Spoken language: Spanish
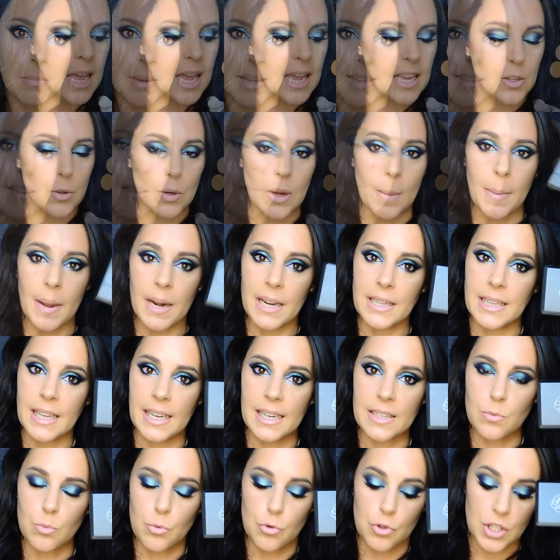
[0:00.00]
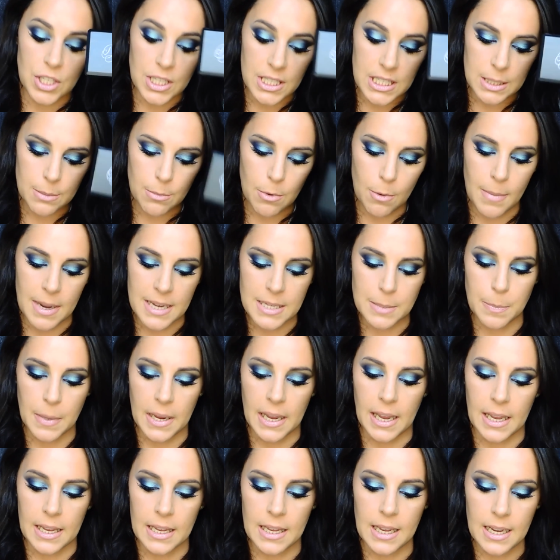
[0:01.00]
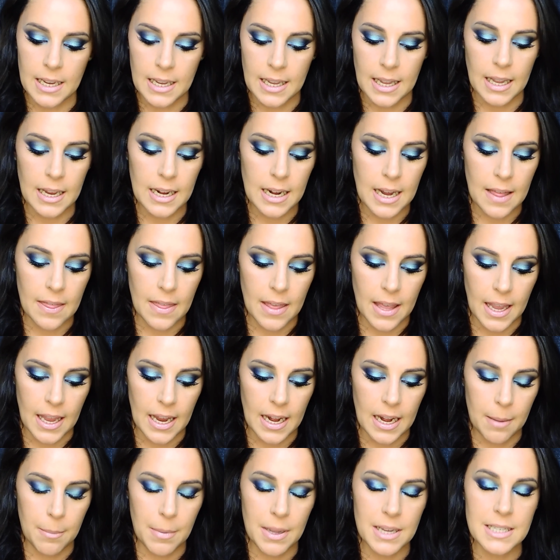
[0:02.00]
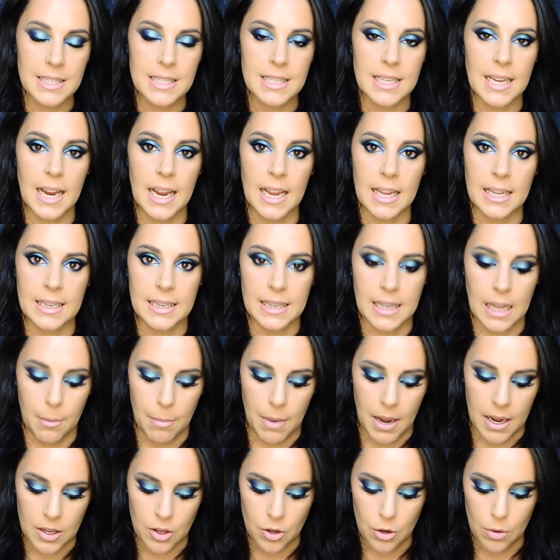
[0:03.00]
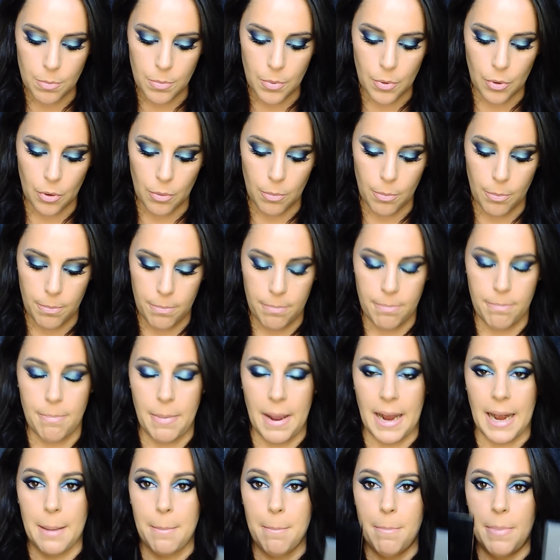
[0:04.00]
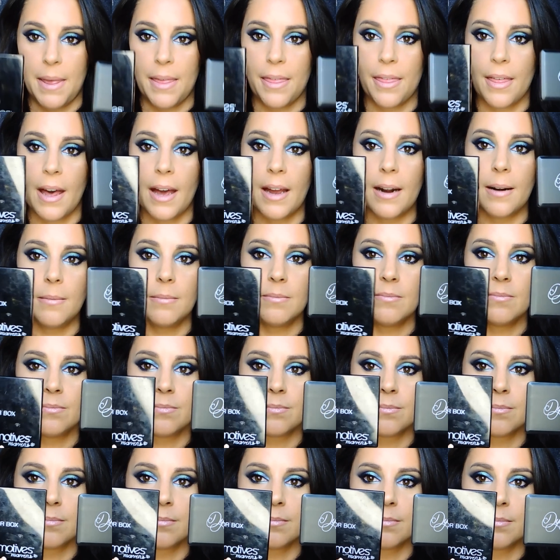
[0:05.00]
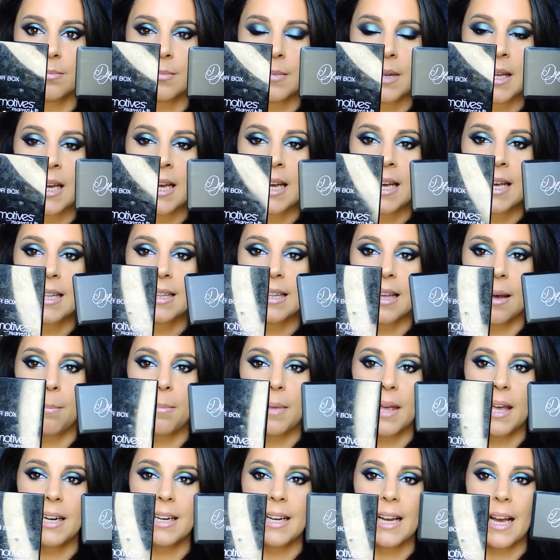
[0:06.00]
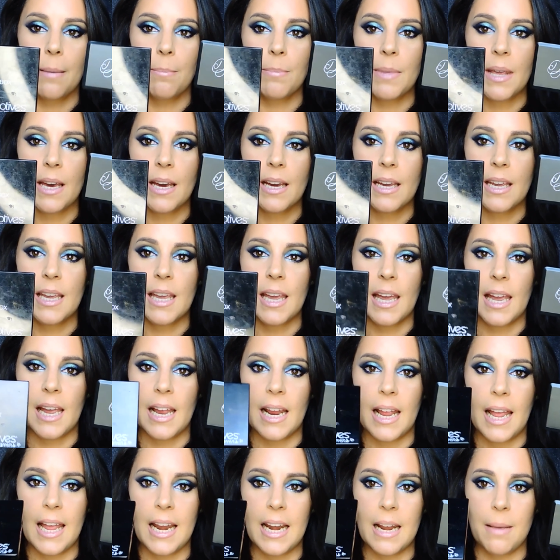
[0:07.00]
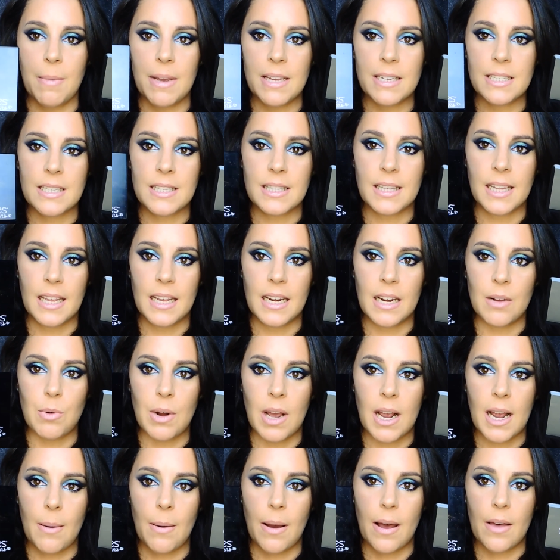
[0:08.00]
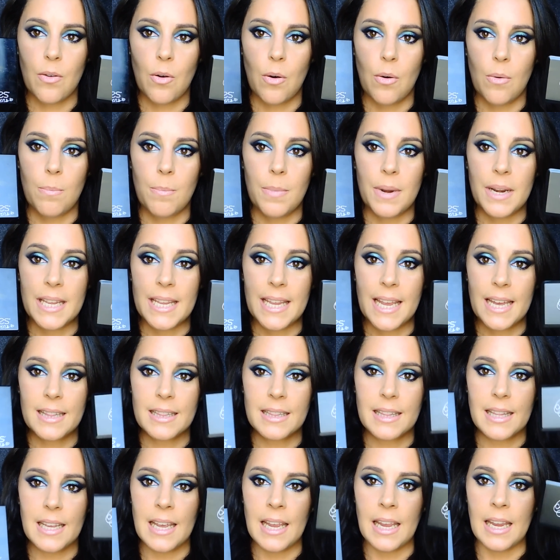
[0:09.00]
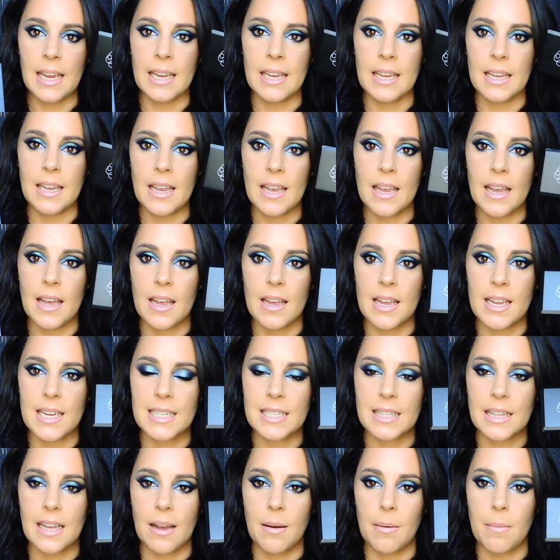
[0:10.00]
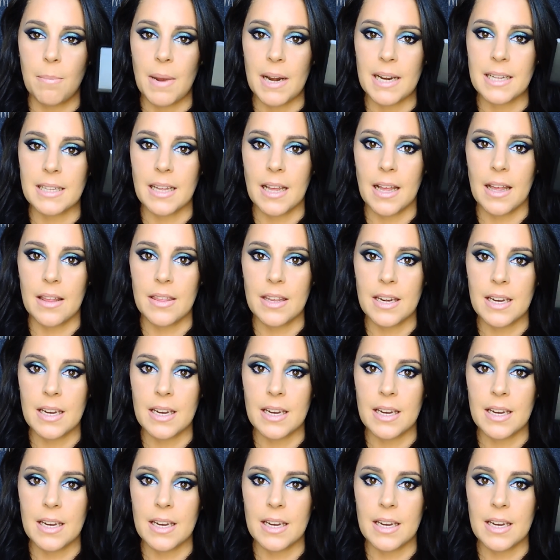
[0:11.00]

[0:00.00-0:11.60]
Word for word: Es una paleta que es muchísimo más pequeña que la de Elements en tamaño, por, para empezar, también cambia que Elements tiene un acabado brillante y eh, esta paleta de